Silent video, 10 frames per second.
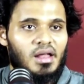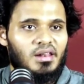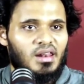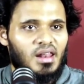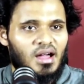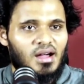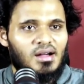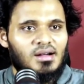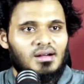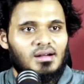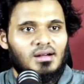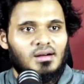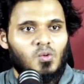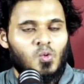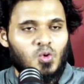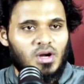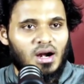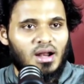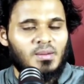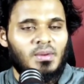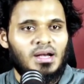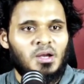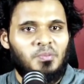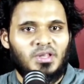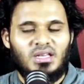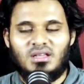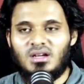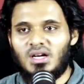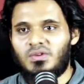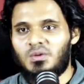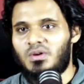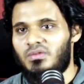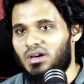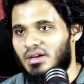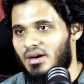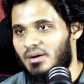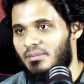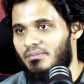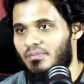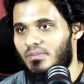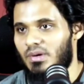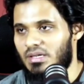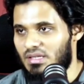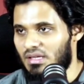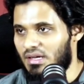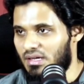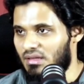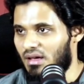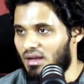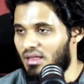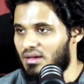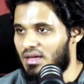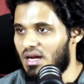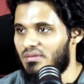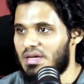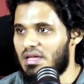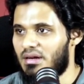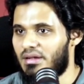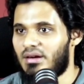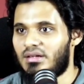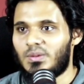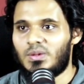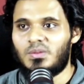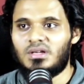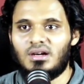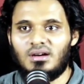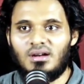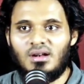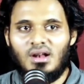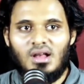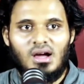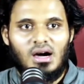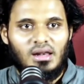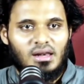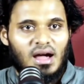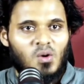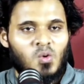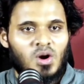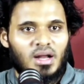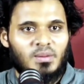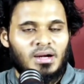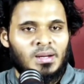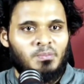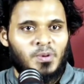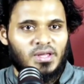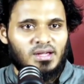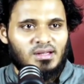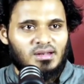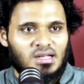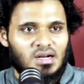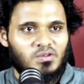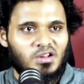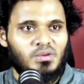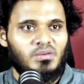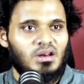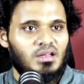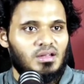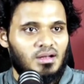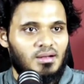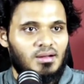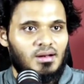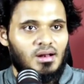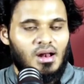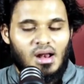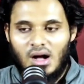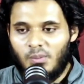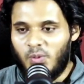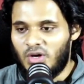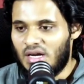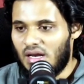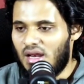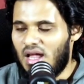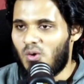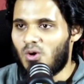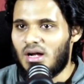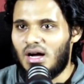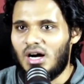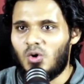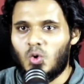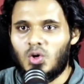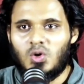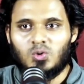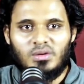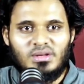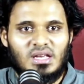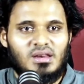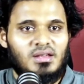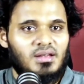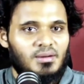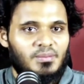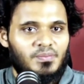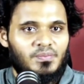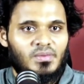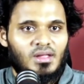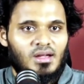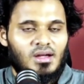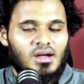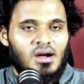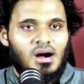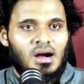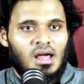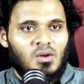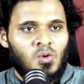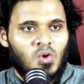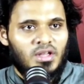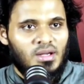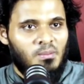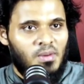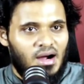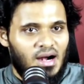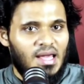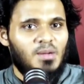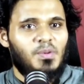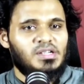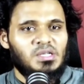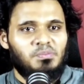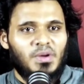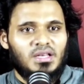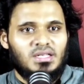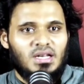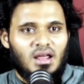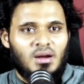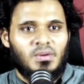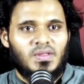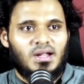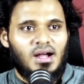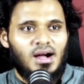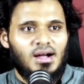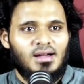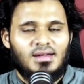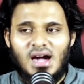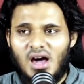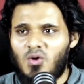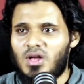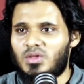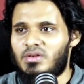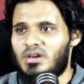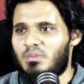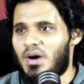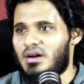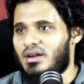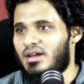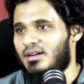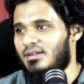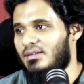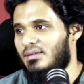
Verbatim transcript: அல்லாஹ் உங்களை மன்னிப்பதை நீங்கள் விரும்பவில்லையா இப்போ இந்த இங்கே தான் அல்லாஹ் அந்த கேள்வியை நிலைநாட்ட விரும்புகிறார் அல்லாஹ் உங்களை மன்னிப்பதை நீங்கள் விரும்பவில்லையா அப்போ நீங்கள் அல்லாவுக்காக ஒரு ஒருக்கு உதவி செய்கிறீங்க ஆனால் உங்களுடைய மகளை பற்றி பேசுகிறார் என்பதற்காக யாருடைய உதவி நிப்பாட்டுறீங்க